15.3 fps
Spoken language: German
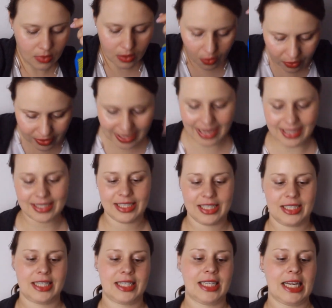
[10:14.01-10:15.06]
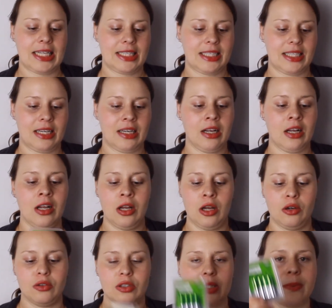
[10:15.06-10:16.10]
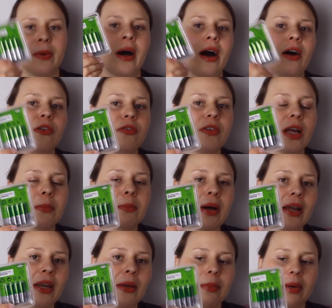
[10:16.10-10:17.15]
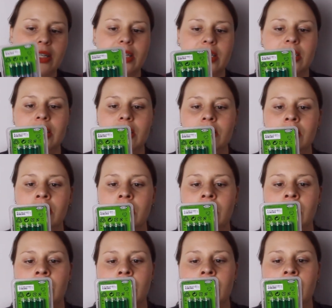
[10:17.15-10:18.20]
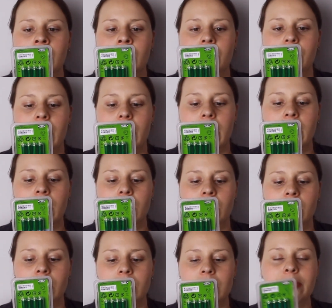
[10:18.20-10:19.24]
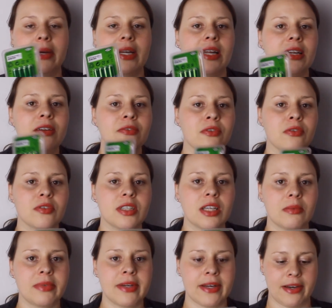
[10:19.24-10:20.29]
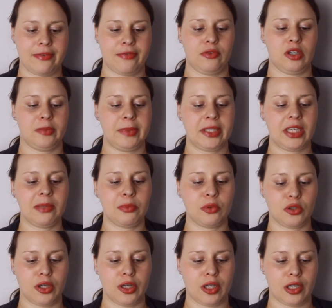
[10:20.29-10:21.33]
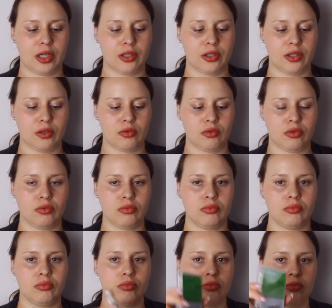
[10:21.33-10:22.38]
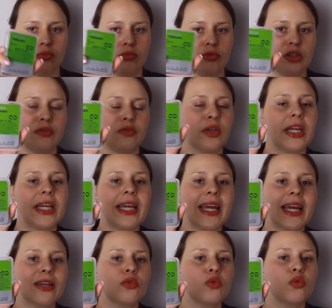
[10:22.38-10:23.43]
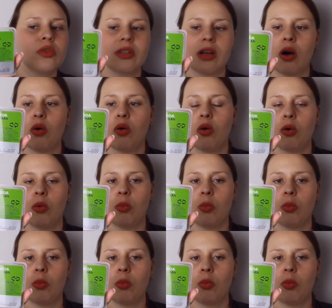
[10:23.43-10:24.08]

Und das ist das letzte, und zwar aufladbare Batterien weil die Batterien von unserem Telefon nämlich kaputt gegangen sind. Und die von Ikea tun es auch.